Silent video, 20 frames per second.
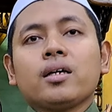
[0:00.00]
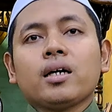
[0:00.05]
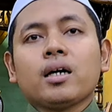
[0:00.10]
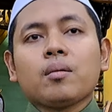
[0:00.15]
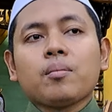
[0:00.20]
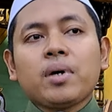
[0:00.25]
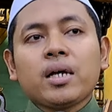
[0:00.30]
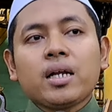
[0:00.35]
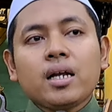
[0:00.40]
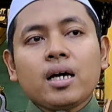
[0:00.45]

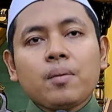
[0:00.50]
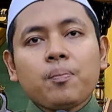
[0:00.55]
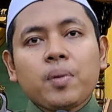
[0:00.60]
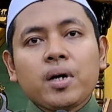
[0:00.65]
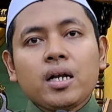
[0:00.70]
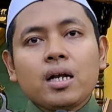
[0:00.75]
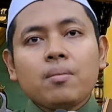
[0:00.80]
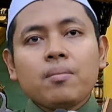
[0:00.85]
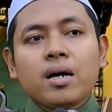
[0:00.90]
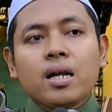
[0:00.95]
Yang mana
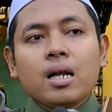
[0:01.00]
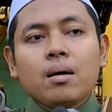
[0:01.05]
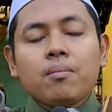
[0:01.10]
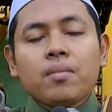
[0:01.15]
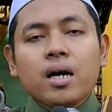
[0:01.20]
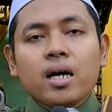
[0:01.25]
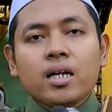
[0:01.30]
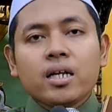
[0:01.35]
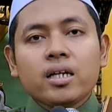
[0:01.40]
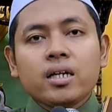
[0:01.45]
pada
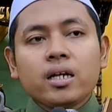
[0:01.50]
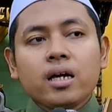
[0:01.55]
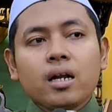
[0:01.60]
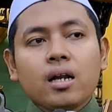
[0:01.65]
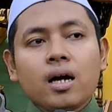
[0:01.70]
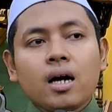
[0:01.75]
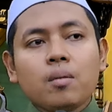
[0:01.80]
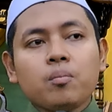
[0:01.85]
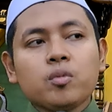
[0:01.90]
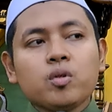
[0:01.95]
malam hari ini
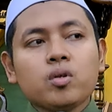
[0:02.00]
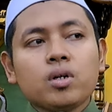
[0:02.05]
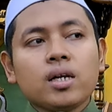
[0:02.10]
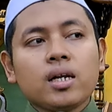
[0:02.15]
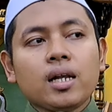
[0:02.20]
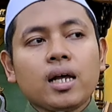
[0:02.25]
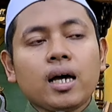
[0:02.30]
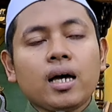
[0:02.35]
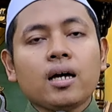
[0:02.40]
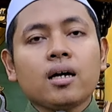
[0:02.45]

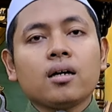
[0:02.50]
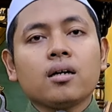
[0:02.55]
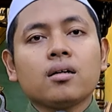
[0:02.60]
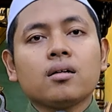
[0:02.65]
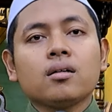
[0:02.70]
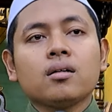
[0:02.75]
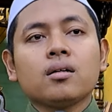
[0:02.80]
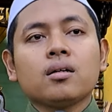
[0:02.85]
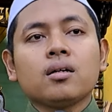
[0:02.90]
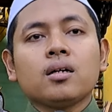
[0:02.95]
alhamdulillah
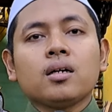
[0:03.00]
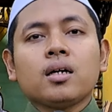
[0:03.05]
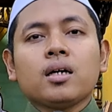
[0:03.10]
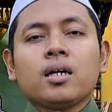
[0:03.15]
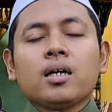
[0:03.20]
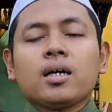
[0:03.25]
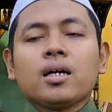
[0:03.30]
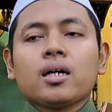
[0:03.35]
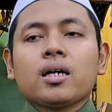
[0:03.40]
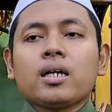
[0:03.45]

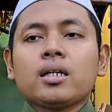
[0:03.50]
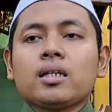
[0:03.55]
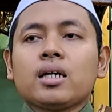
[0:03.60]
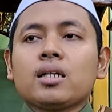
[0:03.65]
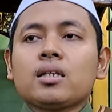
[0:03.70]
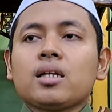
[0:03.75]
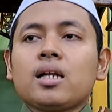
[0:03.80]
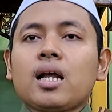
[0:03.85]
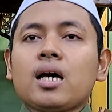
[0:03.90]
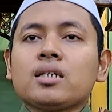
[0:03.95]

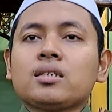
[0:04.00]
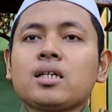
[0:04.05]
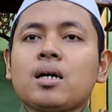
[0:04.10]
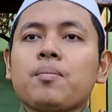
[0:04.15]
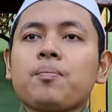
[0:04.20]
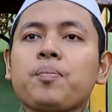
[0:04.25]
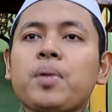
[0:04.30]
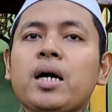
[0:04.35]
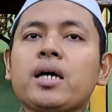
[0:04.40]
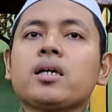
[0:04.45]
kita telah
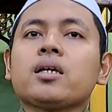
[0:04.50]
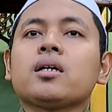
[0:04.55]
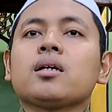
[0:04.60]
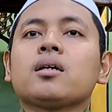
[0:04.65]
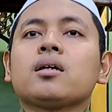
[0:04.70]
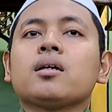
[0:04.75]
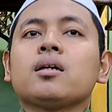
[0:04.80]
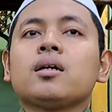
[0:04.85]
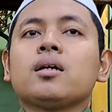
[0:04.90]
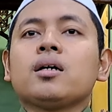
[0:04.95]
sampai
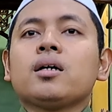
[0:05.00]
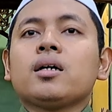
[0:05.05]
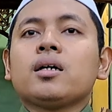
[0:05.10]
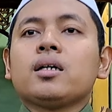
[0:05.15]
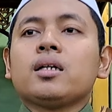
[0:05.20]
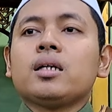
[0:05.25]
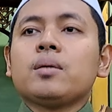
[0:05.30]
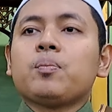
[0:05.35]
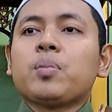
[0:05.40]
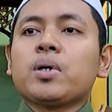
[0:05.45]

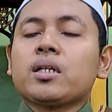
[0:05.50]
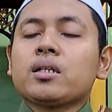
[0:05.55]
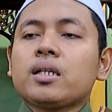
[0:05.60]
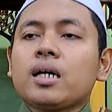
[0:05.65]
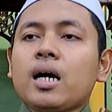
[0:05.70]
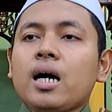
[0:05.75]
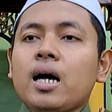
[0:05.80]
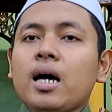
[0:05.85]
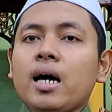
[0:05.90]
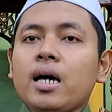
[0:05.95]
di
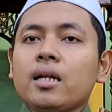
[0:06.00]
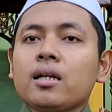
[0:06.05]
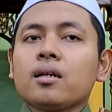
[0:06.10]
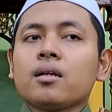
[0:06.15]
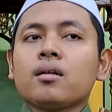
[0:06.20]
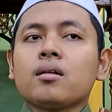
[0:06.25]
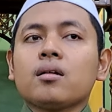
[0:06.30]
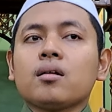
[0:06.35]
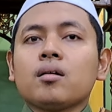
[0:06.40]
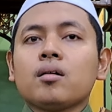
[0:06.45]
pertengahan
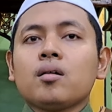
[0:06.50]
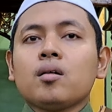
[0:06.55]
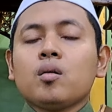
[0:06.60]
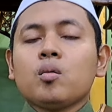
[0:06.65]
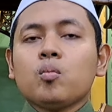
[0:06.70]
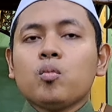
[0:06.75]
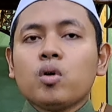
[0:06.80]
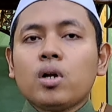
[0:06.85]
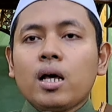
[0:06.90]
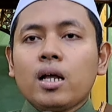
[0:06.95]

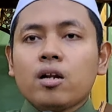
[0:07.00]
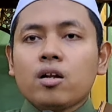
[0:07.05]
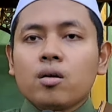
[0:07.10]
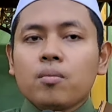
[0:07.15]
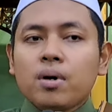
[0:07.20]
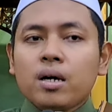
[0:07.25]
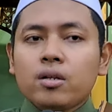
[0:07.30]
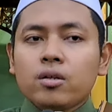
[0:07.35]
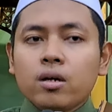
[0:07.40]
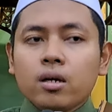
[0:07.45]
bulan
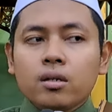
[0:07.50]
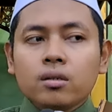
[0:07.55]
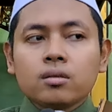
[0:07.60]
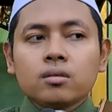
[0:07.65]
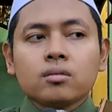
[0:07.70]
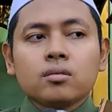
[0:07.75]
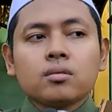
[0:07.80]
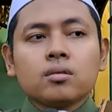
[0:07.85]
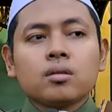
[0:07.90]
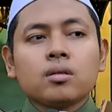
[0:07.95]
Ramadan.
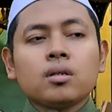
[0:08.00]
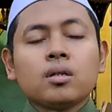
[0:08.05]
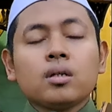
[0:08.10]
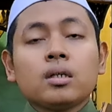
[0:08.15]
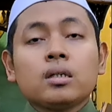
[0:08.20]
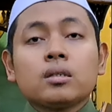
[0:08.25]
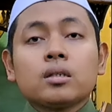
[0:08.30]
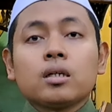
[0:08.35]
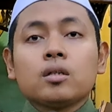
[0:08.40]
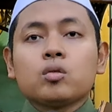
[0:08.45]

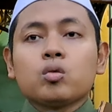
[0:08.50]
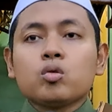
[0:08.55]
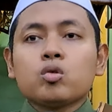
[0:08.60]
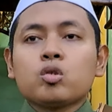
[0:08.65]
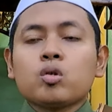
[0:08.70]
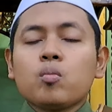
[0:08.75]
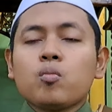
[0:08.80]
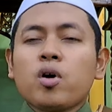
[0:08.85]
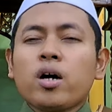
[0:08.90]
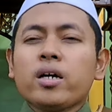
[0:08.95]
Tentu
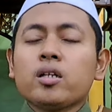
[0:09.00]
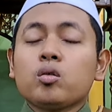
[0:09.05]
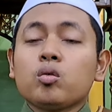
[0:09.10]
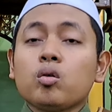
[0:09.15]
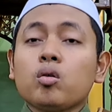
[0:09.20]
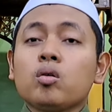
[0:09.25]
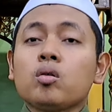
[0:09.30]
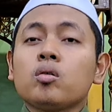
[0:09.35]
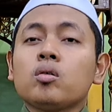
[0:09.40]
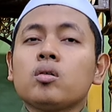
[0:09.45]
semua
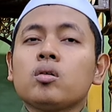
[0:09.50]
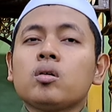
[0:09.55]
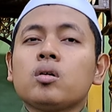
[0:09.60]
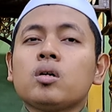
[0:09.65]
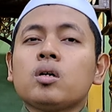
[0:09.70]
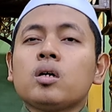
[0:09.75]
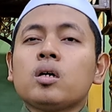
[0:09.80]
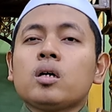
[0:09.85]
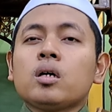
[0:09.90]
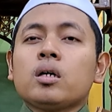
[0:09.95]
itu
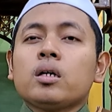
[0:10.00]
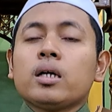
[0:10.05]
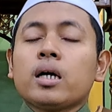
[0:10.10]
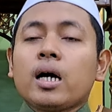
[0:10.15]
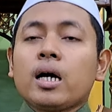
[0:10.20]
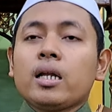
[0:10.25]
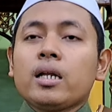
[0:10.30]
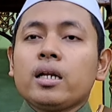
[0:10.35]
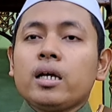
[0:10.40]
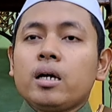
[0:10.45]

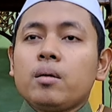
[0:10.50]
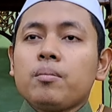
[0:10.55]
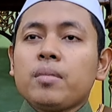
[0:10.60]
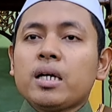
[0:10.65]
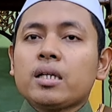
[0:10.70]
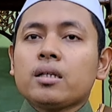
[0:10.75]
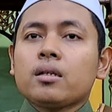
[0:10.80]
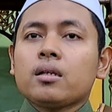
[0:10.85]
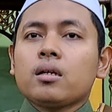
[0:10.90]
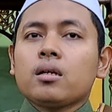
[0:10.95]
dengan
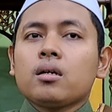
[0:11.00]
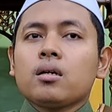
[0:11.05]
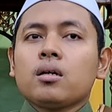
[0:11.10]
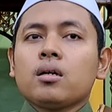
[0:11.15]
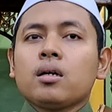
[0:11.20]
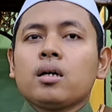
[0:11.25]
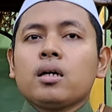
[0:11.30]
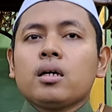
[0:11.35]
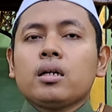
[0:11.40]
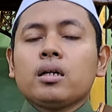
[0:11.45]
nikmat
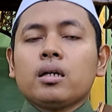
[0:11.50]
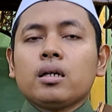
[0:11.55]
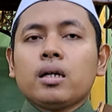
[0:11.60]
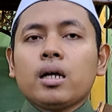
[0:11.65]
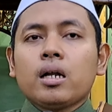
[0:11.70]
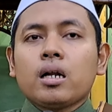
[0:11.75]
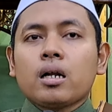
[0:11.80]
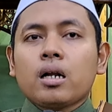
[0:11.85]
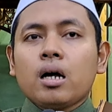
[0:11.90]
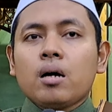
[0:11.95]

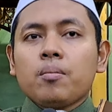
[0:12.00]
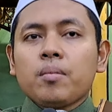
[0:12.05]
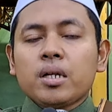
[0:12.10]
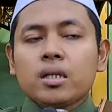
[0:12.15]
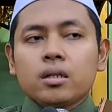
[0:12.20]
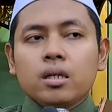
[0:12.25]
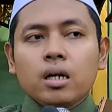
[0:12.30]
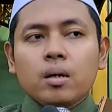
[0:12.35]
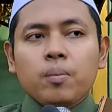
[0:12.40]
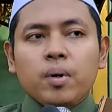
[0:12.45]
dan
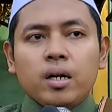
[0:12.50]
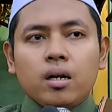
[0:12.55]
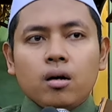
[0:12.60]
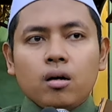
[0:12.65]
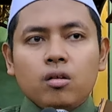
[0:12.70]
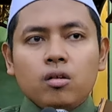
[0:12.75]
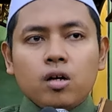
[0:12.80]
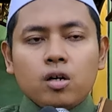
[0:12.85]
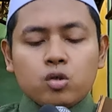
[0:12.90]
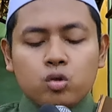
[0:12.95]
rahmat daripada
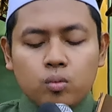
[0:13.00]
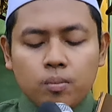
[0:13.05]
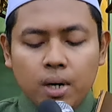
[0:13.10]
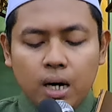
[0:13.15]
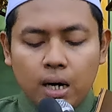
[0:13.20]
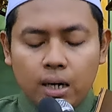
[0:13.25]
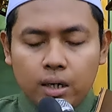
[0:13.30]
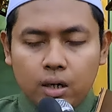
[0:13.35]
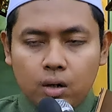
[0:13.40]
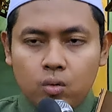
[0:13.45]
Allah
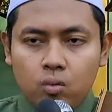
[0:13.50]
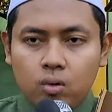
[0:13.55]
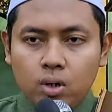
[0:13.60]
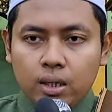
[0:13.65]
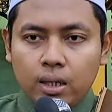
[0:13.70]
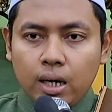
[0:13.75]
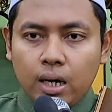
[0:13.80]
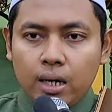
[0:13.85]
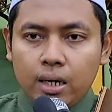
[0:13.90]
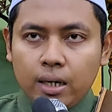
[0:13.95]
Subhanahu
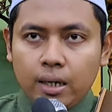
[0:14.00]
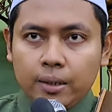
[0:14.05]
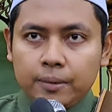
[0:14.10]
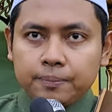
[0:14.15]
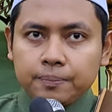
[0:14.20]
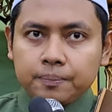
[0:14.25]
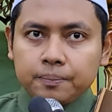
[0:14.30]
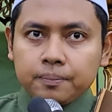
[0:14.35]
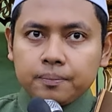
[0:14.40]
wa taala.